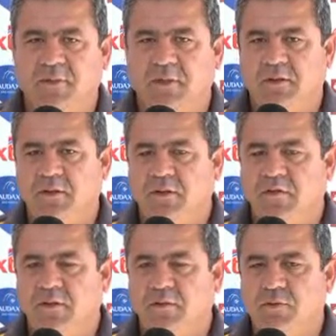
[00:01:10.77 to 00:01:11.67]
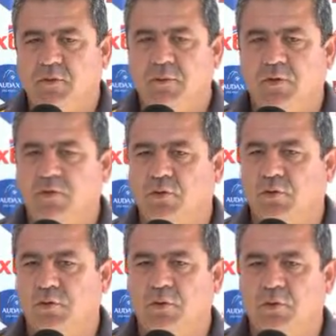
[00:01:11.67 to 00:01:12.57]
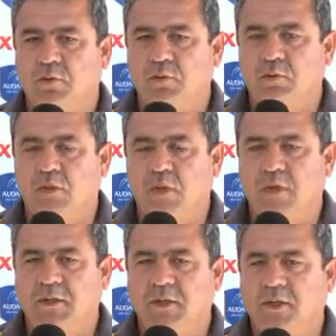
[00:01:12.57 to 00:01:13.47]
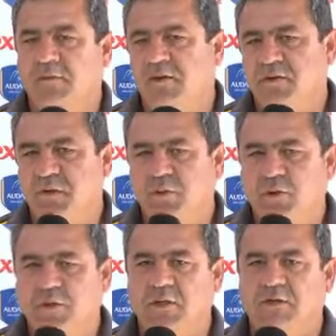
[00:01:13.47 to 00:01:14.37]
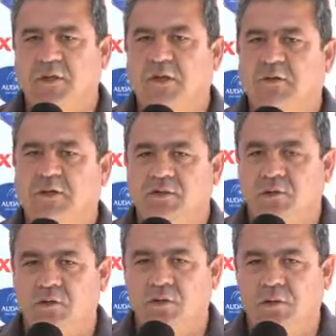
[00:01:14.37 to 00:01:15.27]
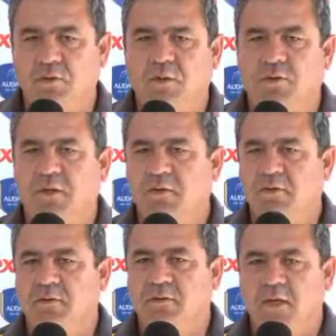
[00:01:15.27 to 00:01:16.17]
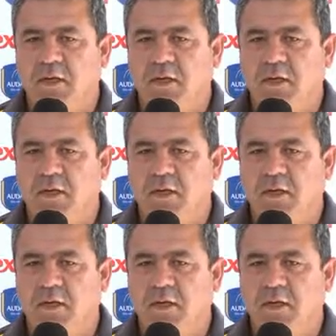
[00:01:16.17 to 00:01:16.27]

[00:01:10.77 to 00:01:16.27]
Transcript: É, nós tivemos o primeiro jogo contra o Taubaté aqui, vencendo por 2 a 0, eles com um jogador a menos,